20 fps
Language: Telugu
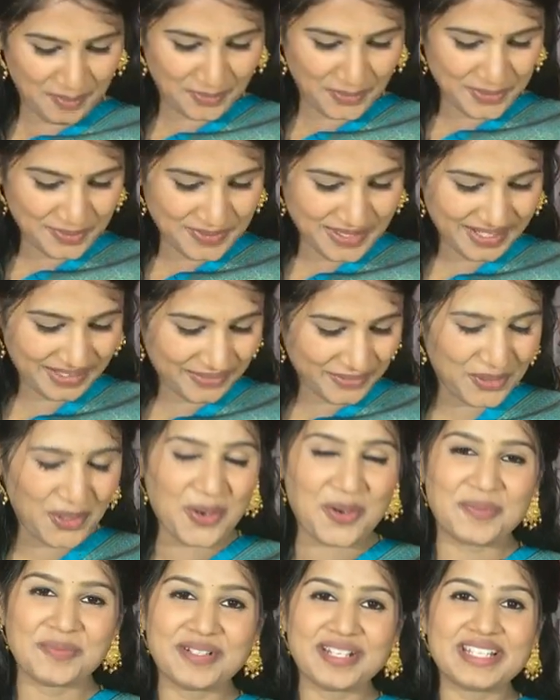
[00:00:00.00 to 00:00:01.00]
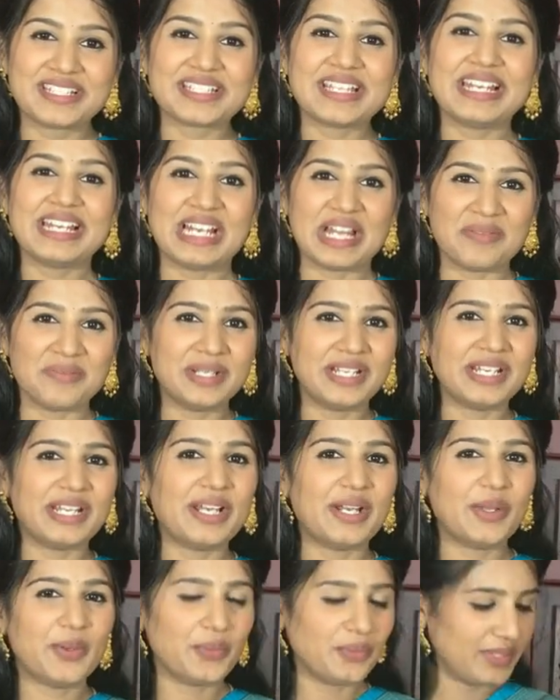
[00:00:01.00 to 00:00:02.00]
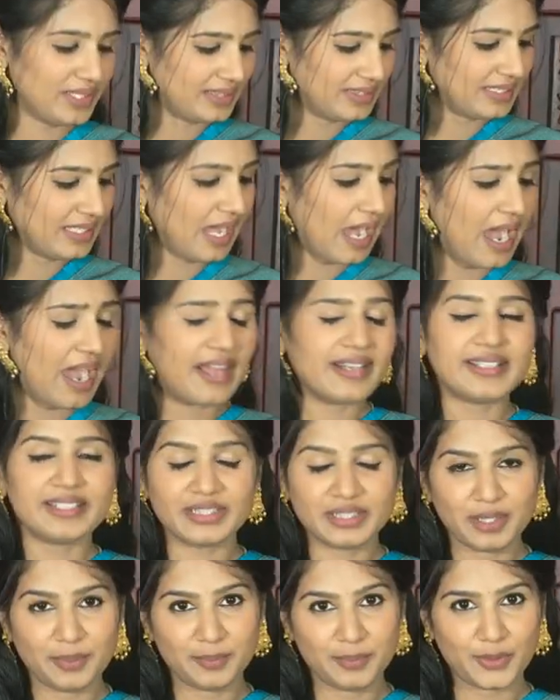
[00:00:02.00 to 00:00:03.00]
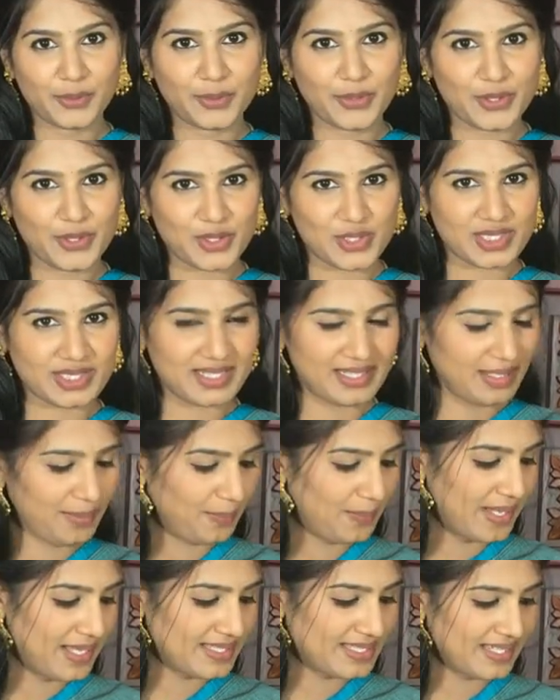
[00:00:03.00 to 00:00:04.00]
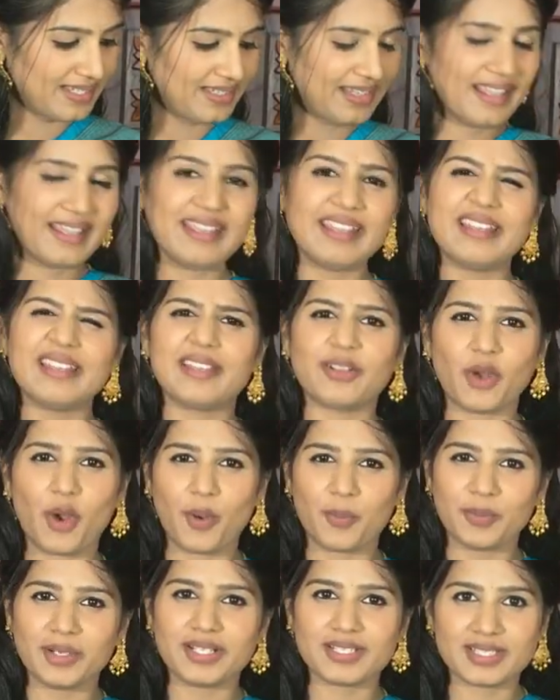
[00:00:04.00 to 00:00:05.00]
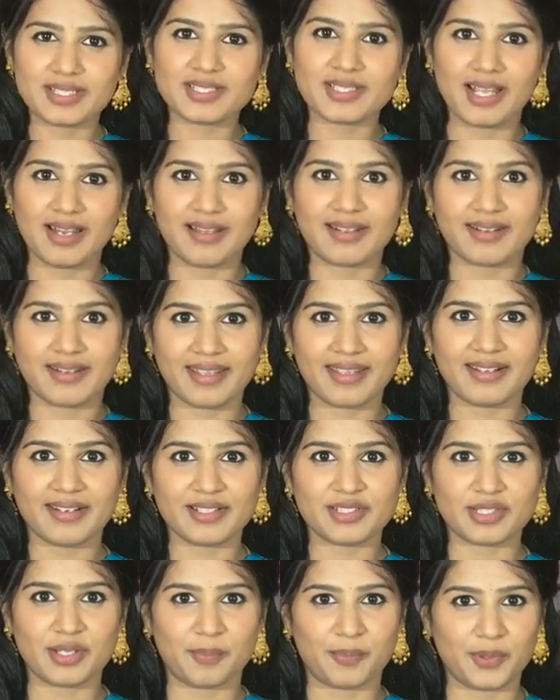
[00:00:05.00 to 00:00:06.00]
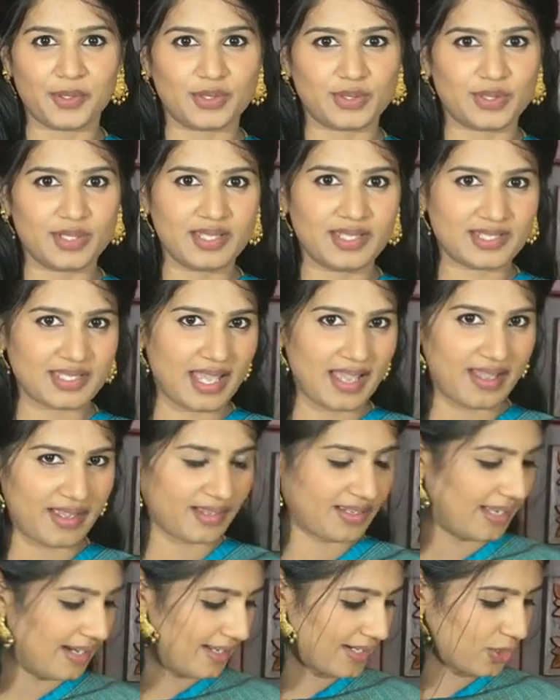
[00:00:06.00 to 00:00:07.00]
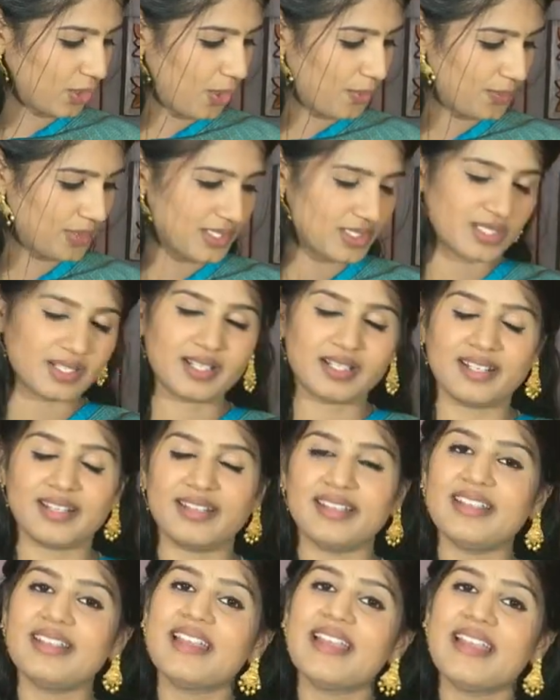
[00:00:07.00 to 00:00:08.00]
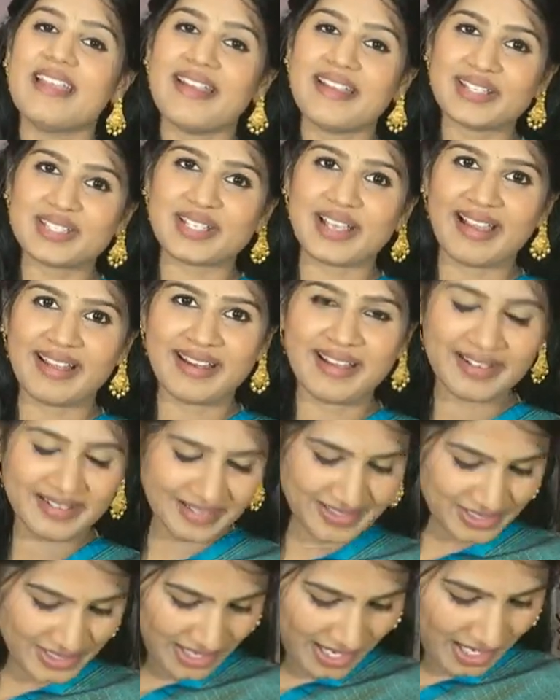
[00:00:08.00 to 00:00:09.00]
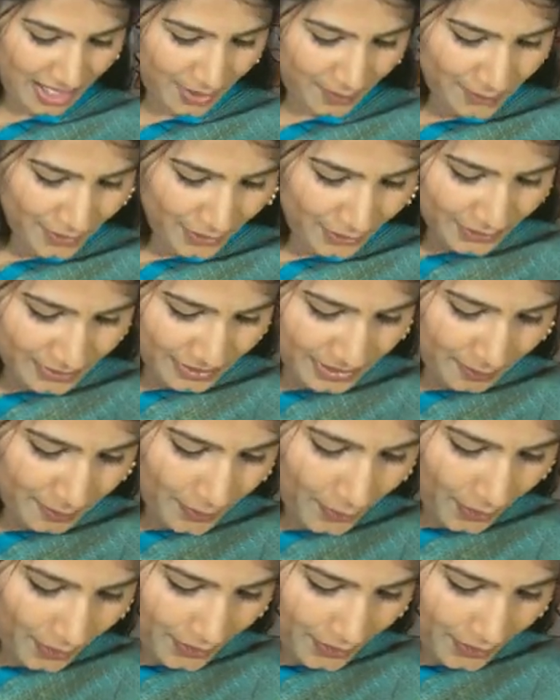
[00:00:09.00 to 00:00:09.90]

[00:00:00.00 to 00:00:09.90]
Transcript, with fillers: ఇప్పుడు మనకు కాంబినేషన్ లెమన్ ఎల్లో విత్ ఆనంద బ్లూ వచ్చింది బేసిక్గా ఈ కాంబినేషన్ చాలా రేర్ అని చెప్పవచ్చు ఈ కలర్ కాంబినేషన్ అన్నది చాలా అంటే చాలా బాగుంది